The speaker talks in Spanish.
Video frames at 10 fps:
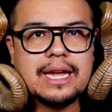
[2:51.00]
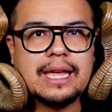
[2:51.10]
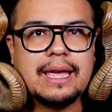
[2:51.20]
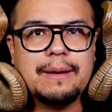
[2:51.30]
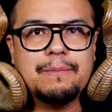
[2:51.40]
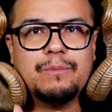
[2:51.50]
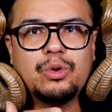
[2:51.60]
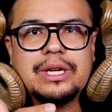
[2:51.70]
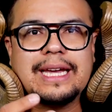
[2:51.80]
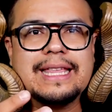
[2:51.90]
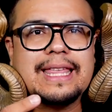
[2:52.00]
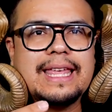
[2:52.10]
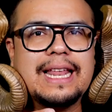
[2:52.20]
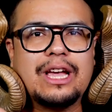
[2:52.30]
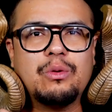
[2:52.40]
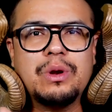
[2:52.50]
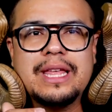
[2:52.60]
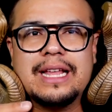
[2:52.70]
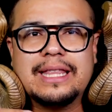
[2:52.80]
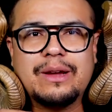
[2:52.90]
que mucha gente de la
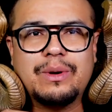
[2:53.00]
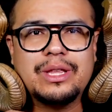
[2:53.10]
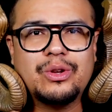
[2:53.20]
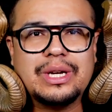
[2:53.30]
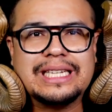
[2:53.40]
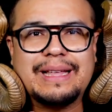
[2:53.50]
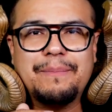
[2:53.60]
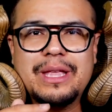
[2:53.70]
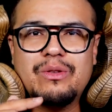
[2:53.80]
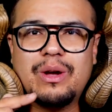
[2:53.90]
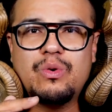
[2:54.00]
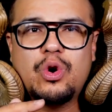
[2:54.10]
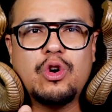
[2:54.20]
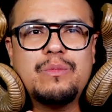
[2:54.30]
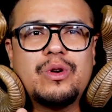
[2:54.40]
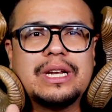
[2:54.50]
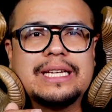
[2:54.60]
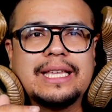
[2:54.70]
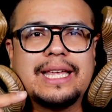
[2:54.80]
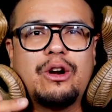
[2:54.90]
comunidad del taekwondo están viendo aún cómo
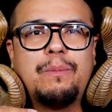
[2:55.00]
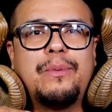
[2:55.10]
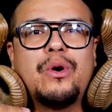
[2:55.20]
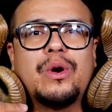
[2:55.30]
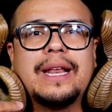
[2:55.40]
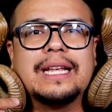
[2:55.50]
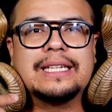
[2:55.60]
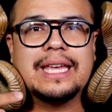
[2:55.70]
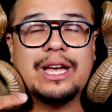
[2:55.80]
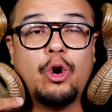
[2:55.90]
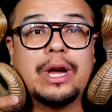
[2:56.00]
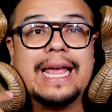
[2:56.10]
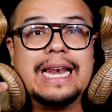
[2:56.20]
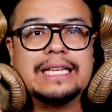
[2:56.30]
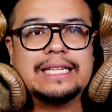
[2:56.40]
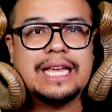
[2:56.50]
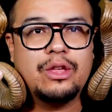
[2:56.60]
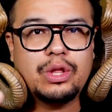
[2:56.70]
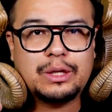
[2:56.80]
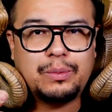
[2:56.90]
rescatar lo poco que les queda o que les
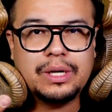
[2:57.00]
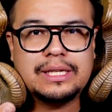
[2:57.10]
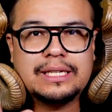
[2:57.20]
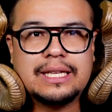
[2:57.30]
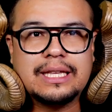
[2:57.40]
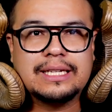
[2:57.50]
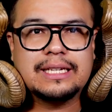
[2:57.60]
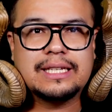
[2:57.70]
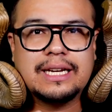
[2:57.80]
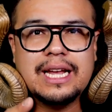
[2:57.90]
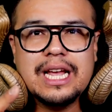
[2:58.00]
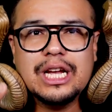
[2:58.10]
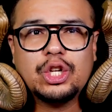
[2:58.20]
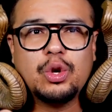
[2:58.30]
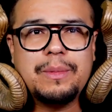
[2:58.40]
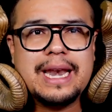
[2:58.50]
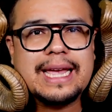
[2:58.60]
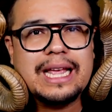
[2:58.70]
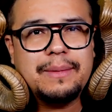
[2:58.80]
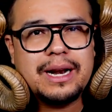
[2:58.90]
quedó después de este desastre. Súmenle
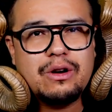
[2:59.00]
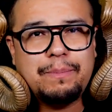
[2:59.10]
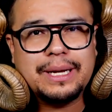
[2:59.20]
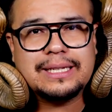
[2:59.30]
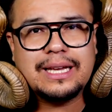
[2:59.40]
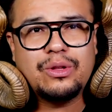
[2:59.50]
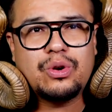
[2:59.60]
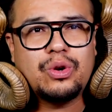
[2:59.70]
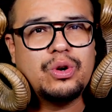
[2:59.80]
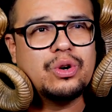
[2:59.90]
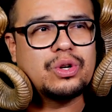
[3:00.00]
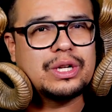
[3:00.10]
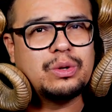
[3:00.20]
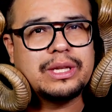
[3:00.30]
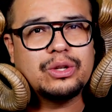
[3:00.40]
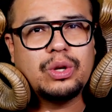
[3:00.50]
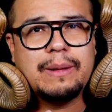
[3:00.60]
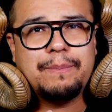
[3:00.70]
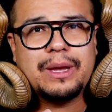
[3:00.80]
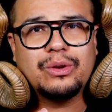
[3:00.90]
que el verano pasado con los resultados
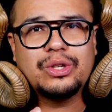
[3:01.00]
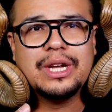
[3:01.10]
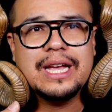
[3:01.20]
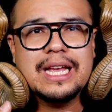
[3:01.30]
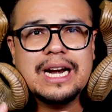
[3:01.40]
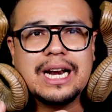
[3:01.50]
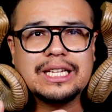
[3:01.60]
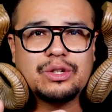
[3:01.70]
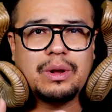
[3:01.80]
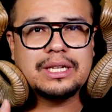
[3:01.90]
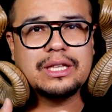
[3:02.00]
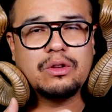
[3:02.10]
olímpicos, las escuelas que